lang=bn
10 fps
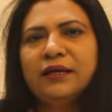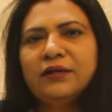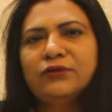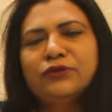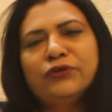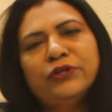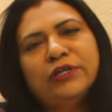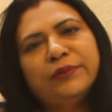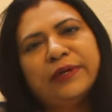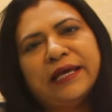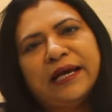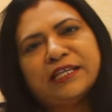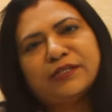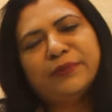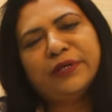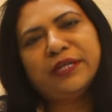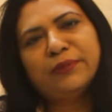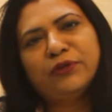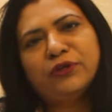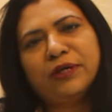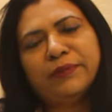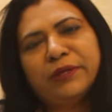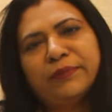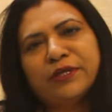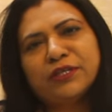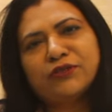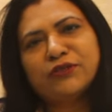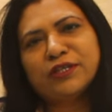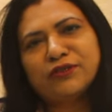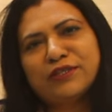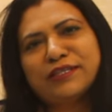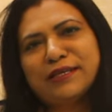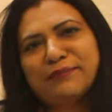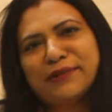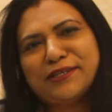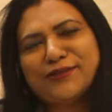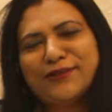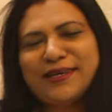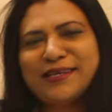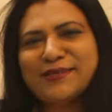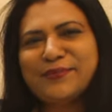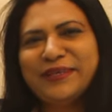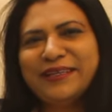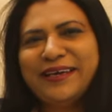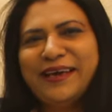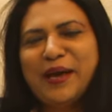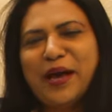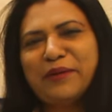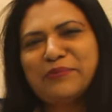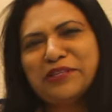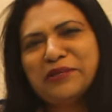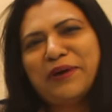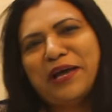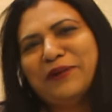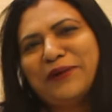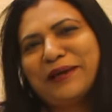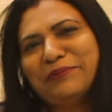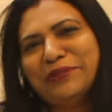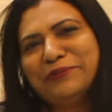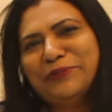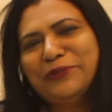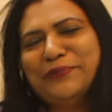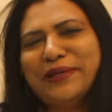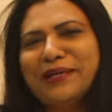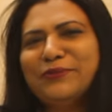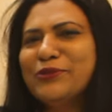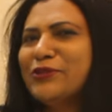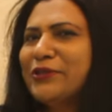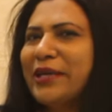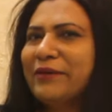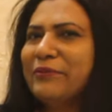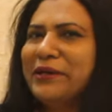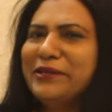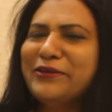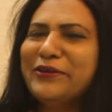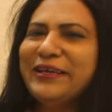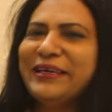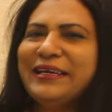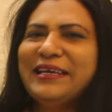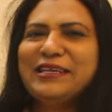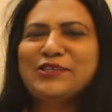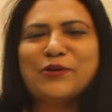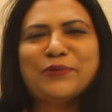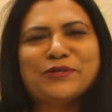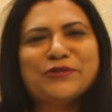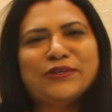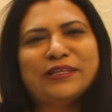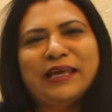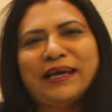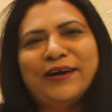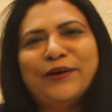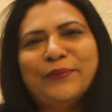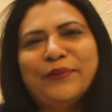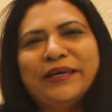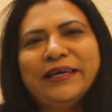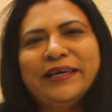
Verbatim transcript: এবং হোলি হোলিবেলায় আসবেন এবং আমার পাঁচশো সাতচল্লিশ নাম্বার স্টলে আসবেন আপনাদের ভালো লাগবে বই মেলা বছরে একবারই হয় সবার সঙ্গে দেখা হবে